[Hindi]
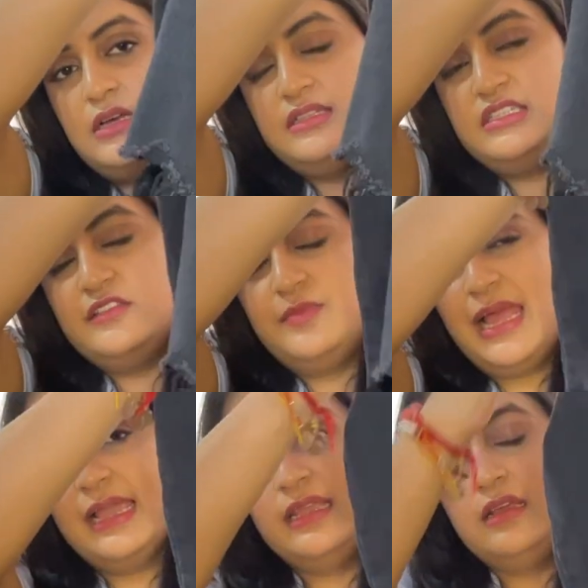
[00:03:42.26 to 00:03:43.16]
uh, this is
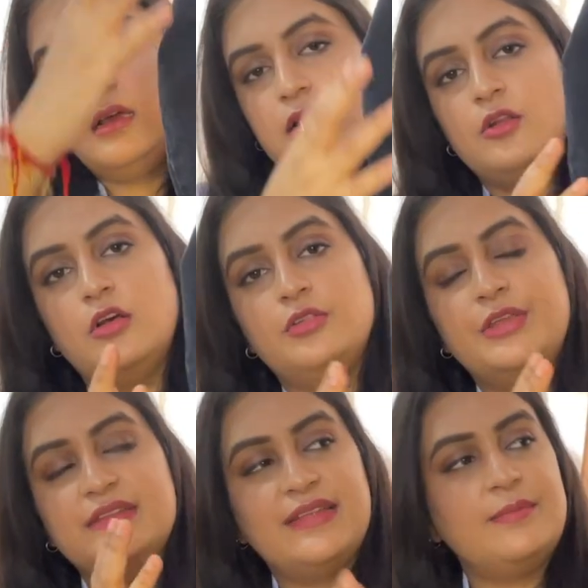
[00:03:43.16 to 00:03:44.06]
black in color although
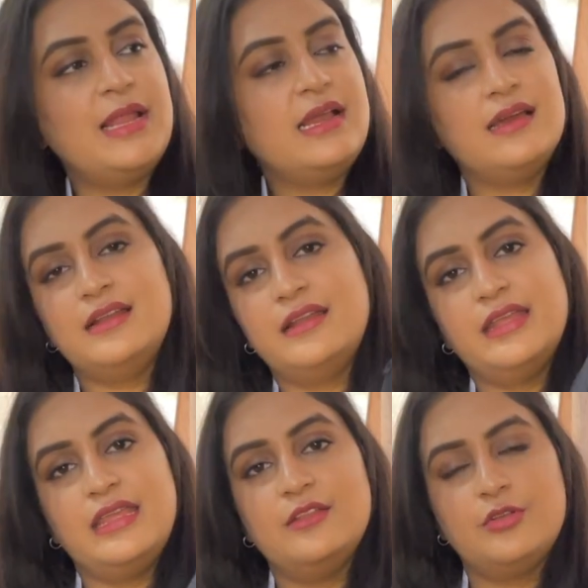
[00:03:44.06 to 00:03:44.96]
ye z black color
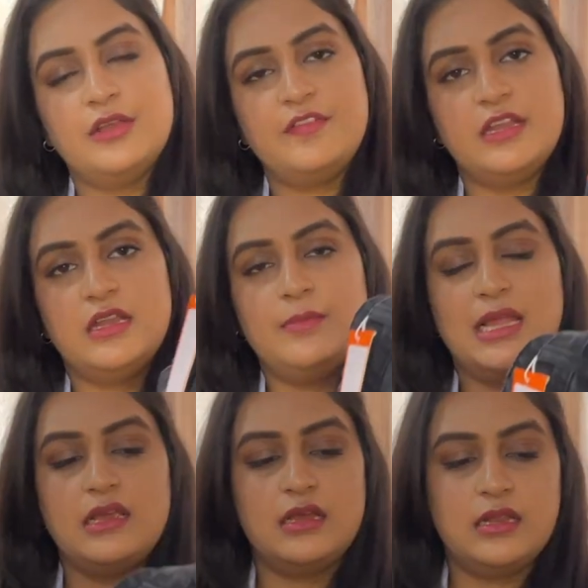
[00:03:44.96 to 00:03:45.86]
nahi hai thoda faded
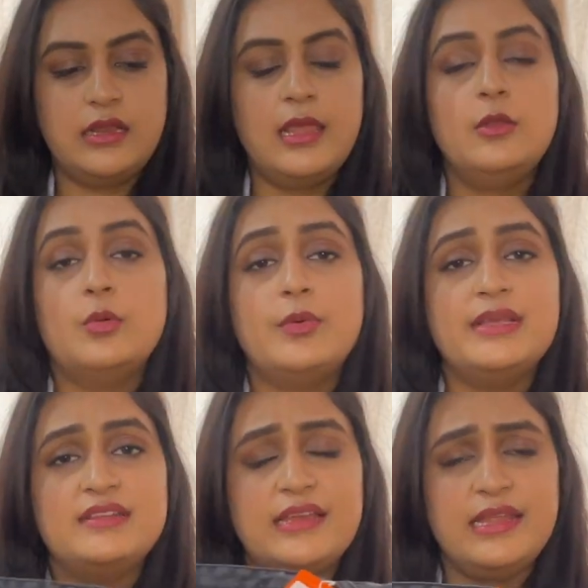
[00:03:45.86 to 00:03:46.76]
black color hai look
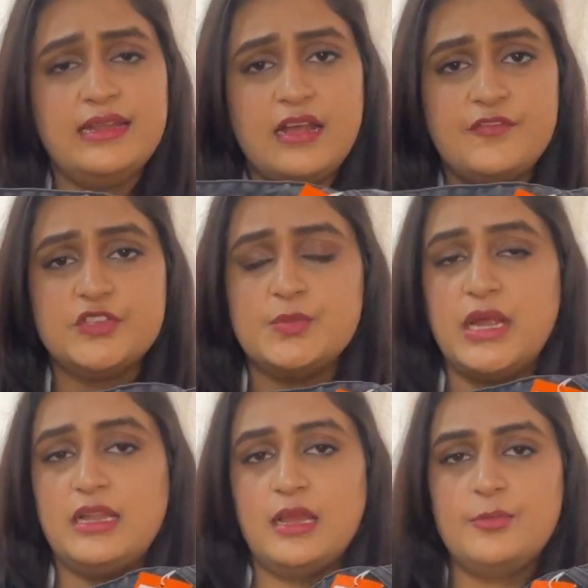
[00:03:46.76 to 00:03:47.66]
काफी
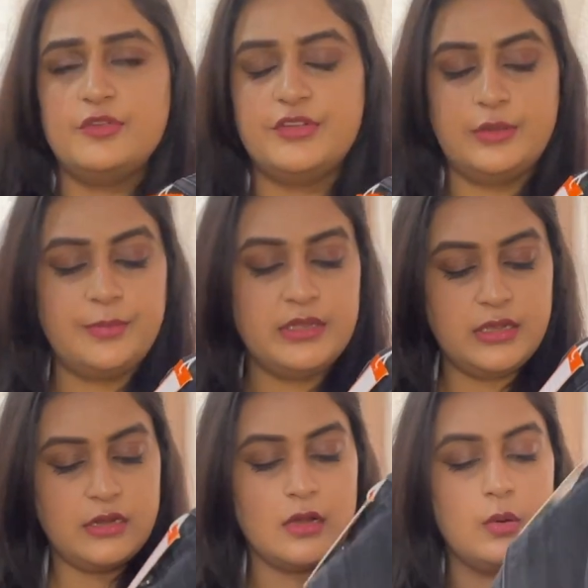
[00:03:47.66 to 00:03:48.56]
स्मार्ट है आपको स्क्रीन पर
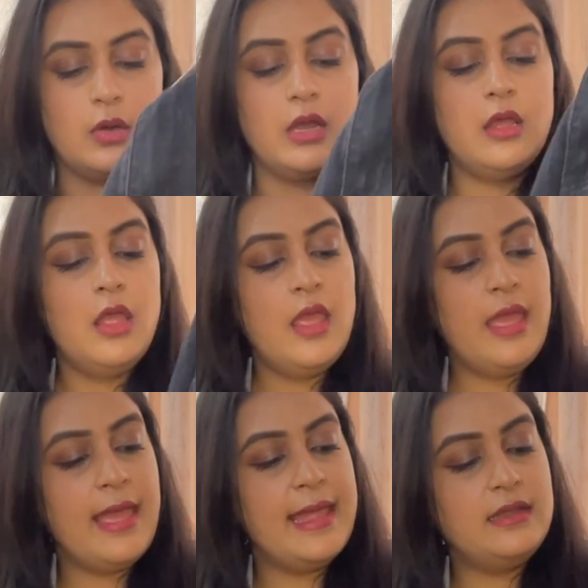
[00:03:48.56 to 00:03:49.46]
दिख रहा होगा होगा
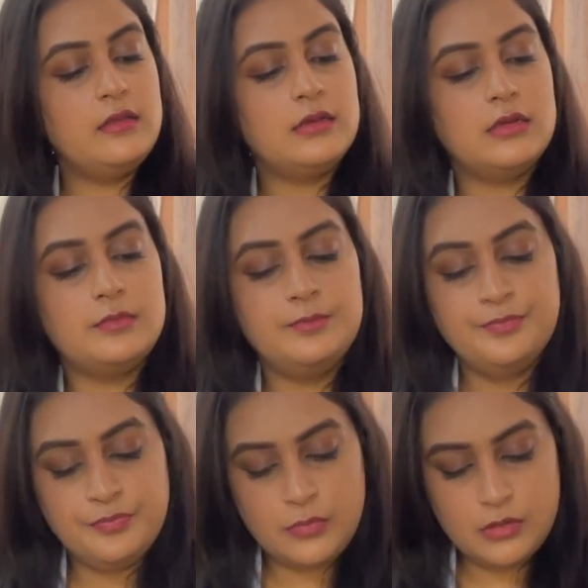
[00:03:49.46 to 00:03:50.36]
एंड
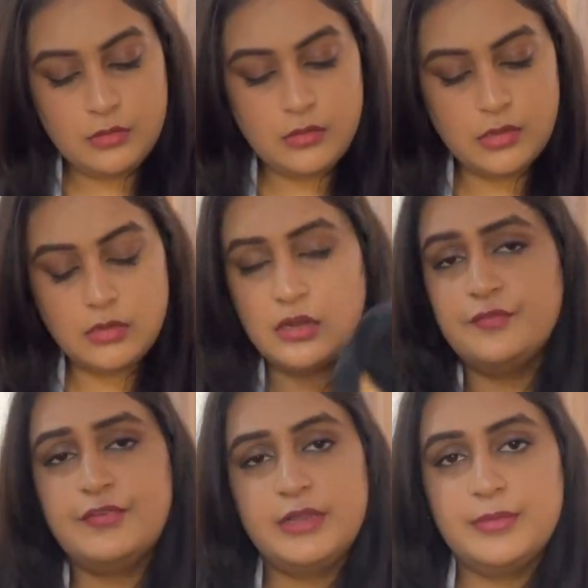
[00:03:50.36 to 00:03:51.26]

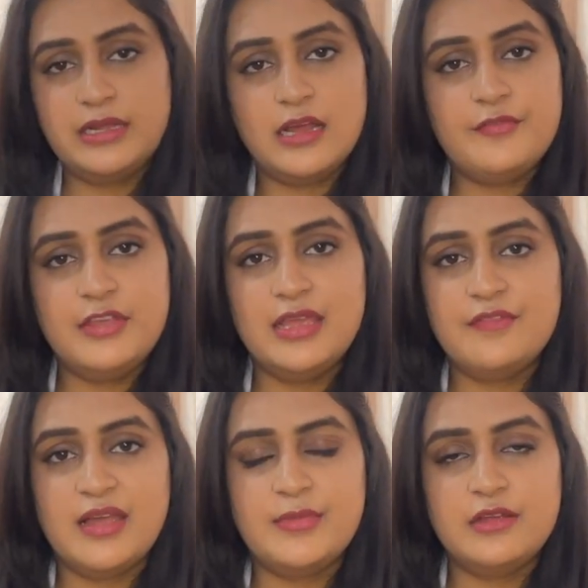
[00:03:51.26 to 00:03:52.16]
कंफर्टेबल काफ़ी है
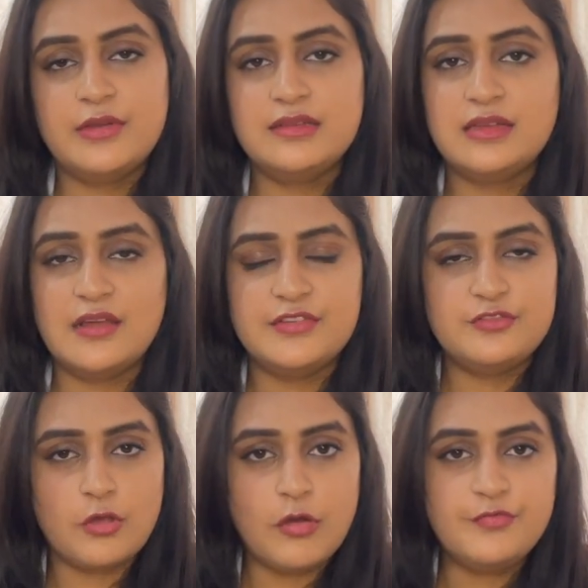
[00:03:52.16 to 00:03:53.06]
फैब्रिक वाइज काफ़ी
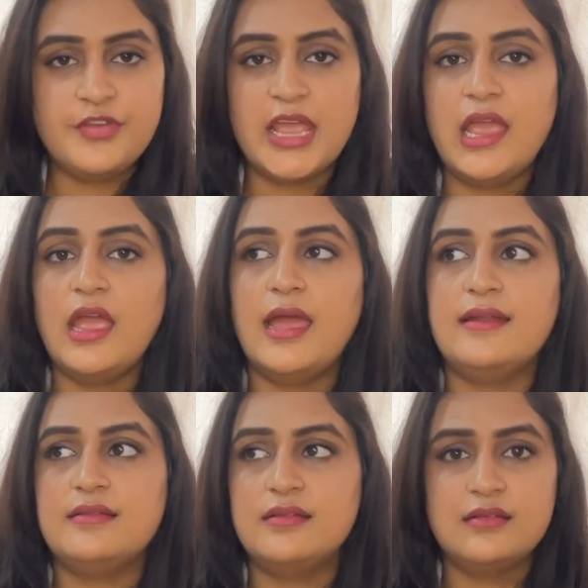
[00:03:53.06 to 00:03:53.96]
सॉफ्ट है
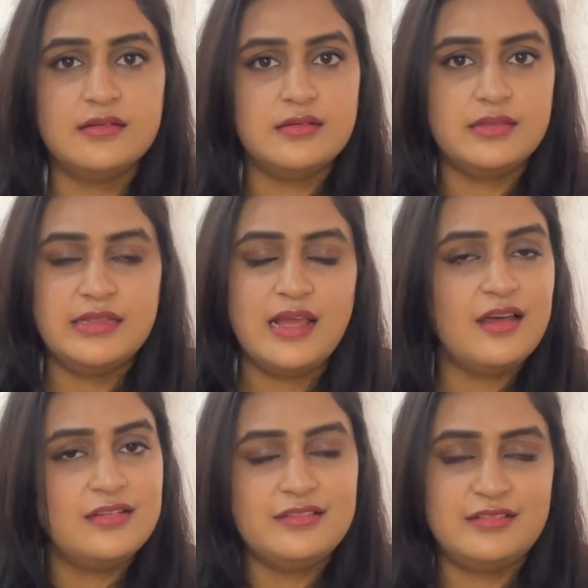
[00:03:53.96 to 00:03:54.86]
एंड या
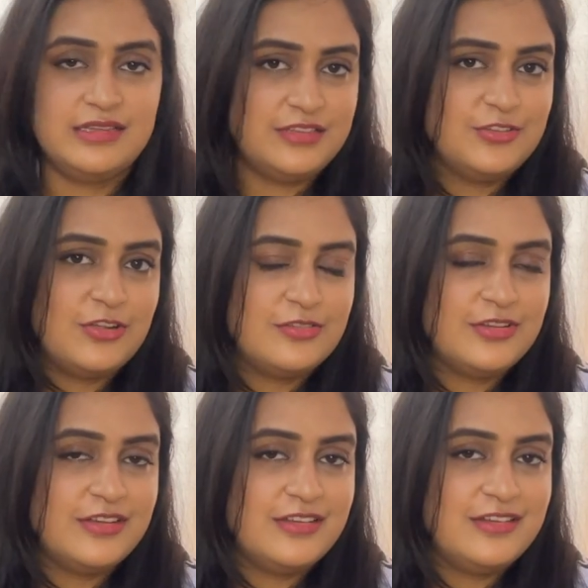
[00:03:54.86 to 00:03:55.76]
दिस इज ऑल्सो
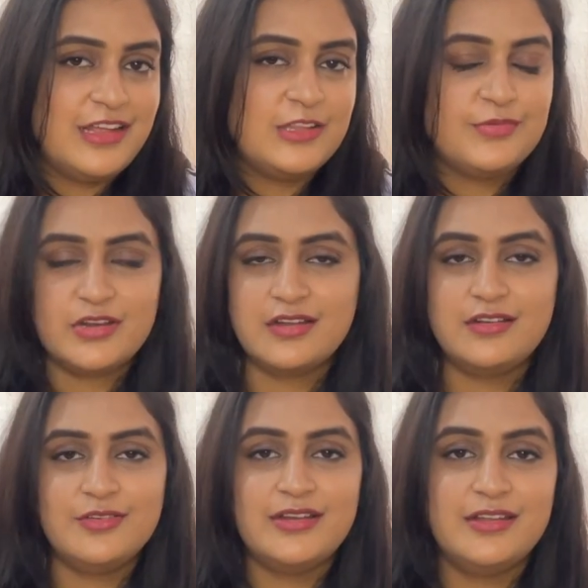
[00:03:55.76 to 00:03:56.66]
रियली नाइस प्रोडक्ट
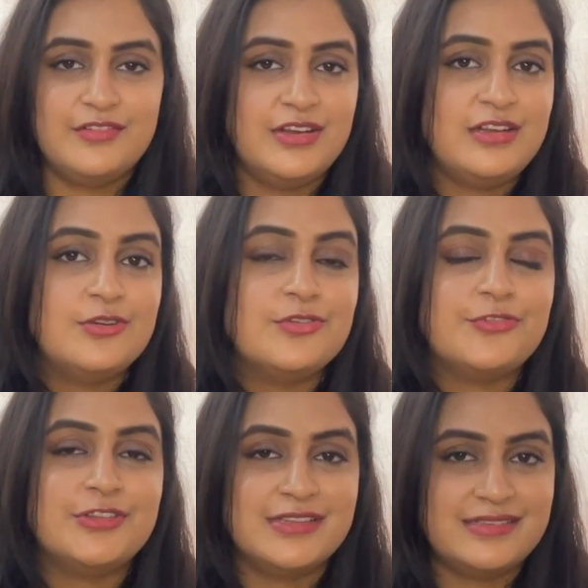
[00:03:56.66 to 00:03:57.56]
यू कैन डेफिनेटली गो
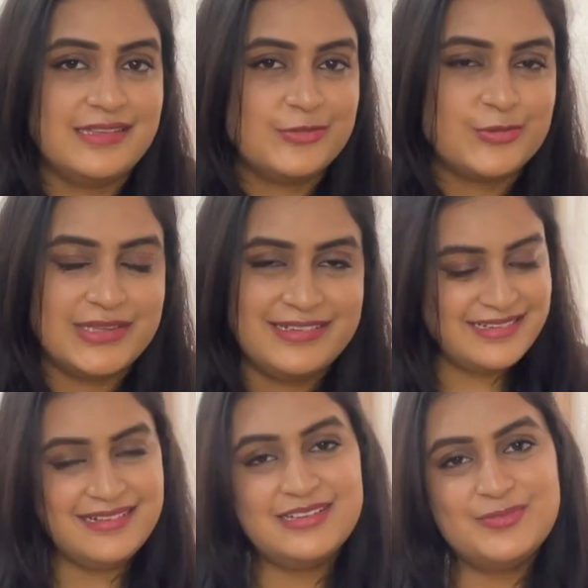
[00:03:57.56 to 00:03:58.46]
फॉर दिस एज
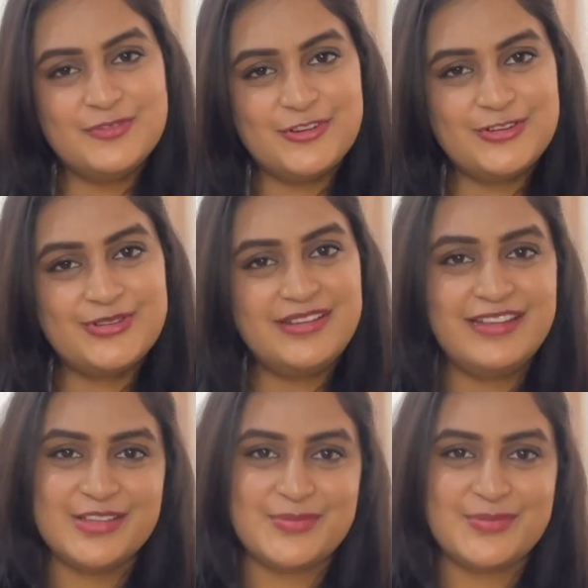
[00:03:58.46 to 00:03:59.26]
वेल लेट्स मूव ऑन टू द नेक्स्ट